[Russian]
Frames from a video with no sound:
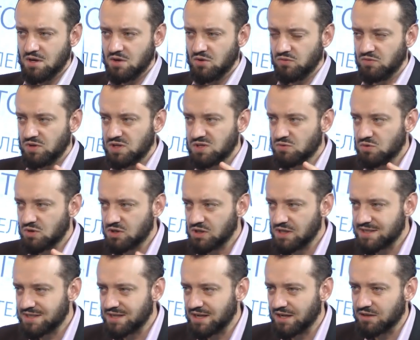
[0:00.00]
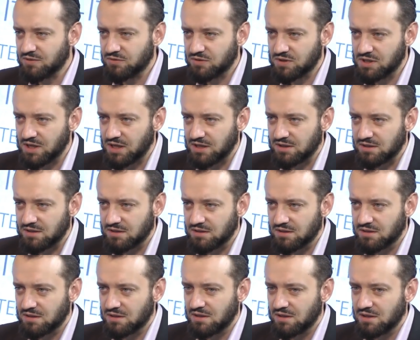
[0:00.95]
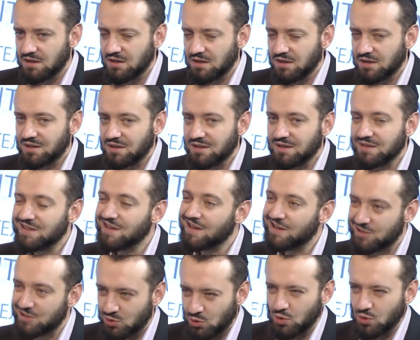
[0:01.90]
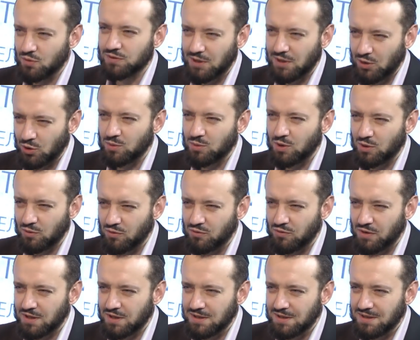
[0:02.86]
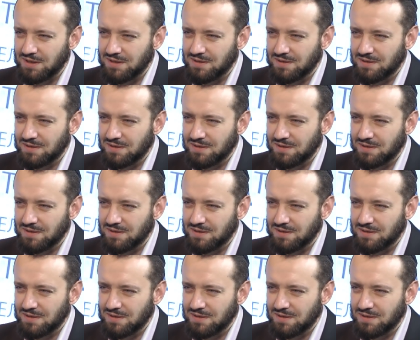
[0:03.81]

весь его колоссальный вклад на историю Второй мировой войны